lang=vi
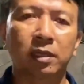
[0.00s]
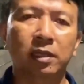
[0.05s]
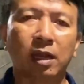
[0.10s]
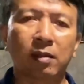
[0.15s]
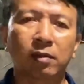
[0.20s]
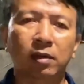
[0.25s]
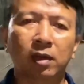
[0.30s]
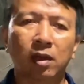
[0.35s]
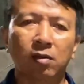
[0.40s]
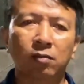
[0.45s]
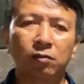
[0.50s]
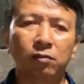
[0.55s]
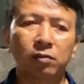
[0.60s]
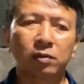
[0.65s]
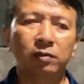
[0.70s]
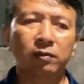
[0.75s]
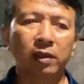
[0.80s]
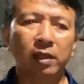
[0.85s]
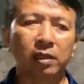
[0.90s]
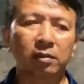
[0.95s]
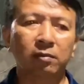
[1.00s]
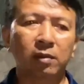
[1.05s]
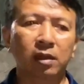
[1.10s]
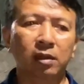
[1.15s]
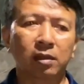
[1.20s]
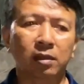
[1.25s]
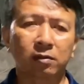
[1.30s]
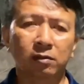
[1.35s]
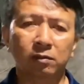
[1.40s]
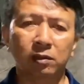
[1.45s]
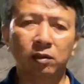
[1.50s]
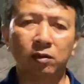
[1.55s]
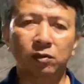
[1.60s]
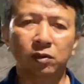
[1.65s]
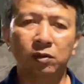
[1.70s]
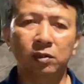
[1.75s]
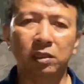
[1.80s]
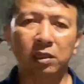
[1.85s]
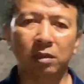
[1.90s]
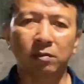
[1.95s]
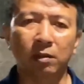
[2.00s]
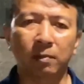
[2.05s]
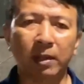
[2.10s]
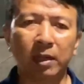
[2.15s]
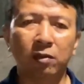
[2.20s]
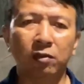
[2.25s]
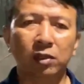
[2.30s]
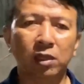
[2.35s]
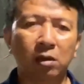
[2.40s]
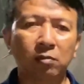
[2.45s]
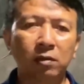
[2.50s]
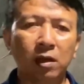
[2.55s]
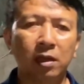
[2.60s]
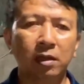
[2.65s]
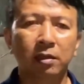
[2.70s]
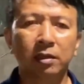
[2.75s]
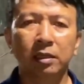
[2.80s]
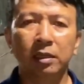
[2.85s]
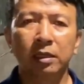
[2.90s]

trại ban đầu quý vị mà quý cô chú anh chị mà bắt con giống đó